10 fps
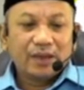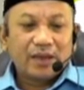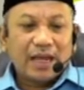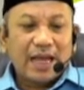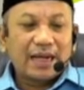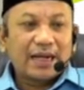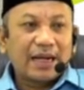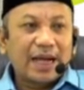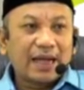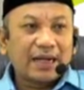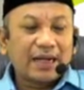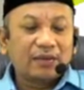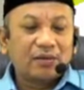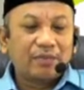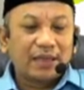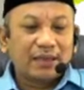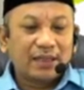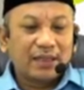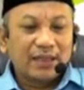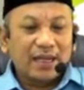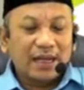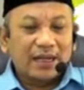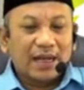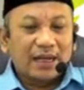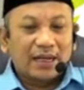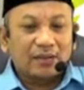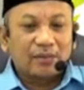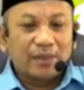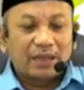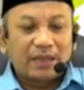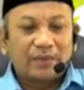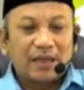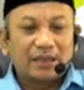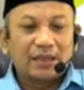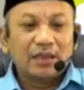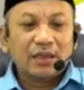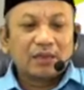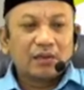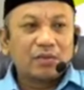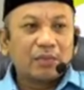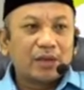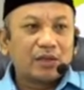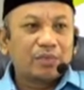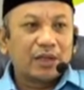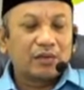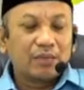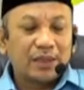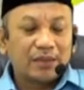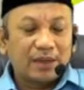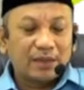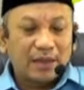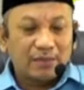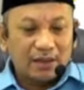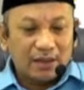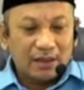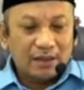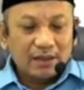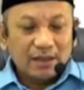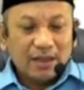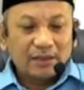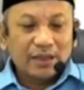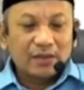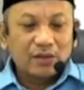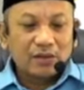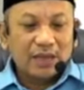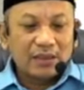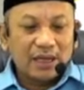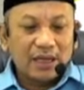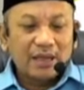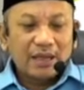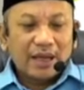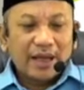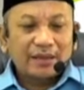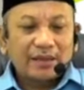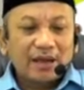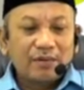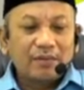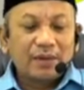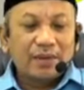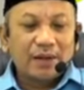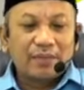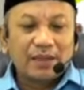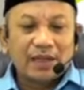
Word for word: Akeh-akeh tobati. Ya. Akeh-akeh tobati berarti terus-menerus bertobat pada Allah atas dosanya atau memang banyak